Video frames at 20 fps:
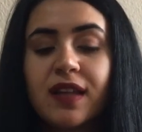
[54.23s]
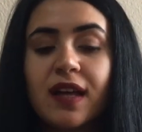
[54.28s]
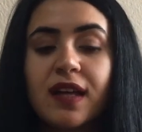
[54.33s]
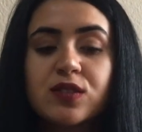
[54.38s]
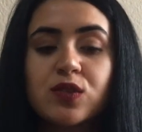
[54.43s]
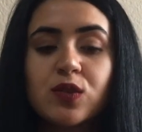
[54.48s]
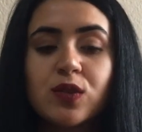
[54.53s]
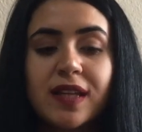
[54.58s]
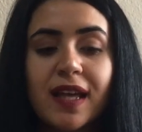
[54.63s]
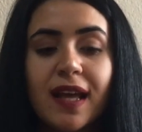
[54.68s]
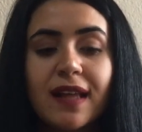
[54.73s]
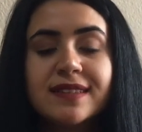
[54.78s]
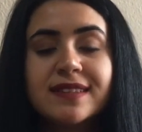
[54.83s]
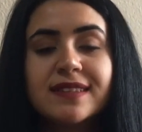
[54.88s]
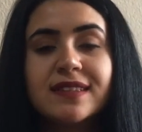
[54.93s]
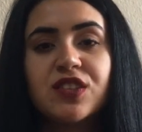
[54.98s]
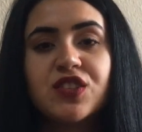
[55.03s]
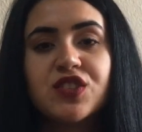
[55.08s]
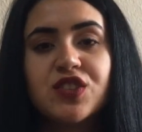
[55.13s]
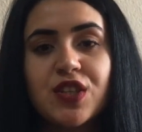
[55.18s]
Daha sonra
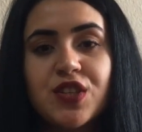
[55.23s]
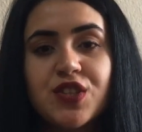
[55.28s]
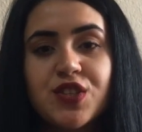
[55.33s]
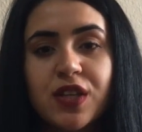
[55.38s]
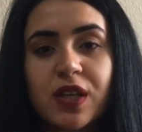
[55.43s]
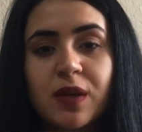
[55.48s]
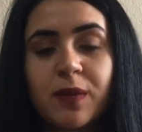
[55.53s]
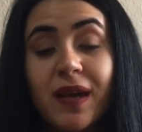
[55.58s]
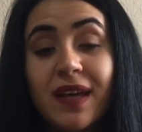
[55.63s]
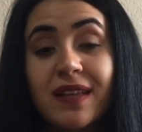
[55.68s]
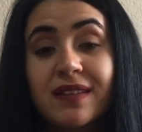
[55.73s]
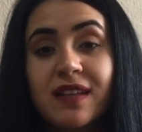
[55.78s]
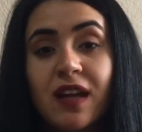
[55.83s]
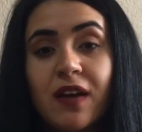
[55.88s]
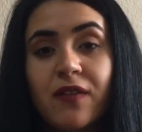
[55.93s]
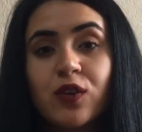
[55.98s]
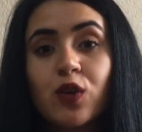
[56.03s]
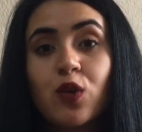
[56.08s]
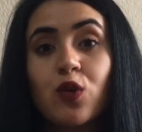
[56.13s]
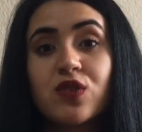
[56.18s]
kendisi de dışarı çıkıp
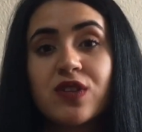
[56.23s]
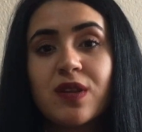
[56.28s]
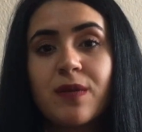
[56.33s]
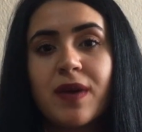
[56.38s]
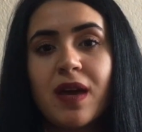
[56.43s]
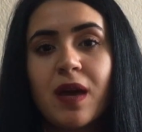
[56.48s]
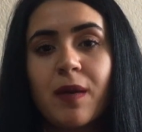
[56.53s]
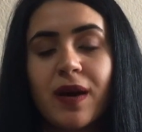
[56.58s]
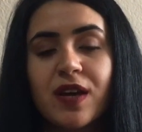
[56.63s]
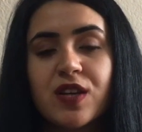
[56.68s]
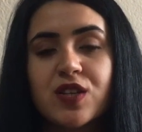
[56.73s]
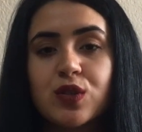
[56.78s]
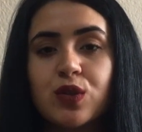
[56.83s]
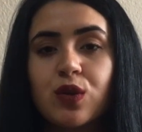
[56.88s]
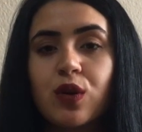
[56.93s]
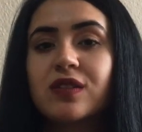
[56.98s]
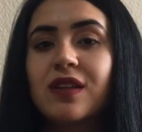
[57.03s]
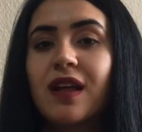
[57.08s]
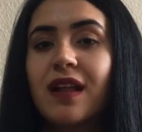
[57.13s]
etrafı gözlemeye başlıyor.